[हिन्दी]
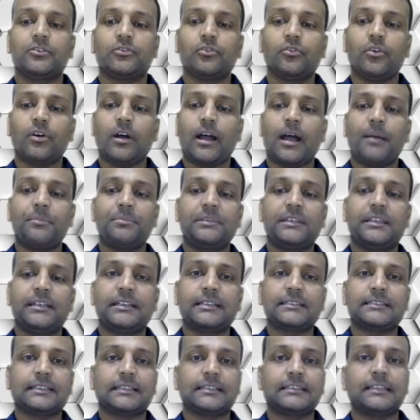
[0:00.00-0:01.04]
तो आप देख
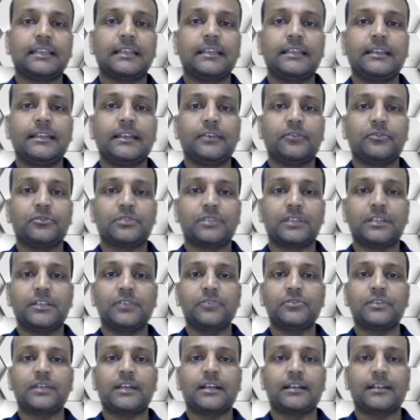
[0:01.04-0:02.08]
सकते हैं ये कुछ
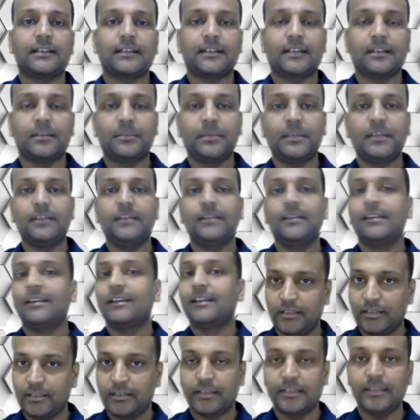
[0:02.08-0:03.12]
न्यूज आर्टिकल में
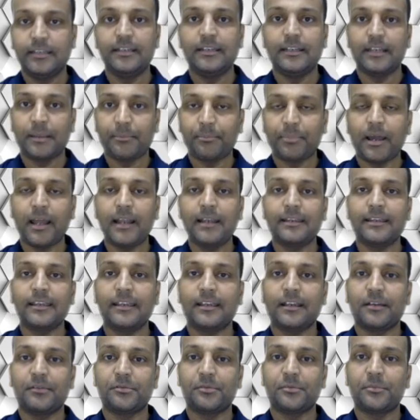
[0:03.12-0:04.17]
कि नेपाल की
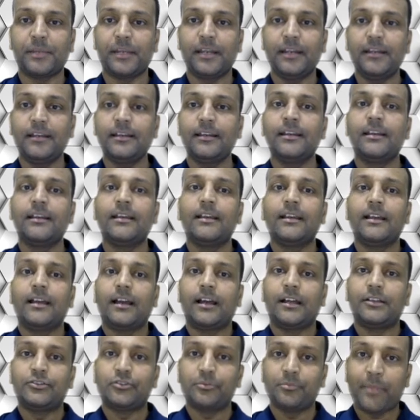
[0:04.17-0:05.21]
गवर्नमेंट
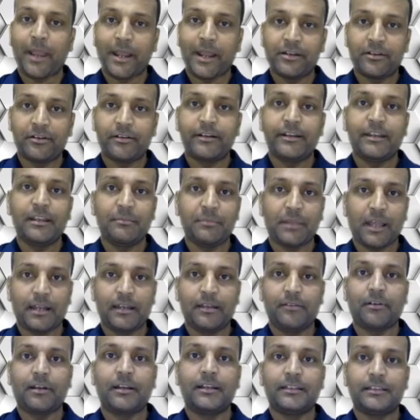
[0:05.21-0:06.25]
जो माइनॉरिटी में आने
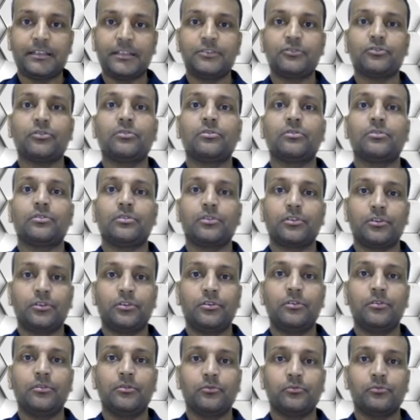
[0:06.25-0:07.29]
वाली थी जो
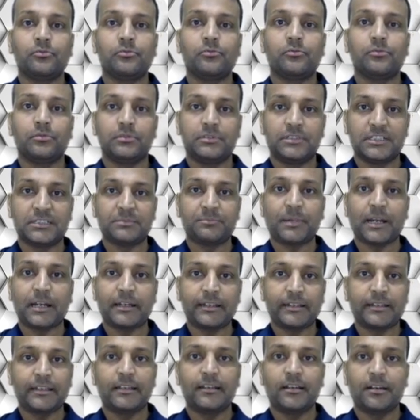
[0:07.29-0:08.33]
जिस पार्टी
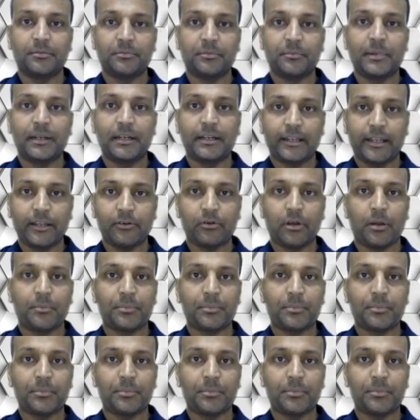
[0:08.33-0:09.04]
की गवर्नमेंट है वहाँ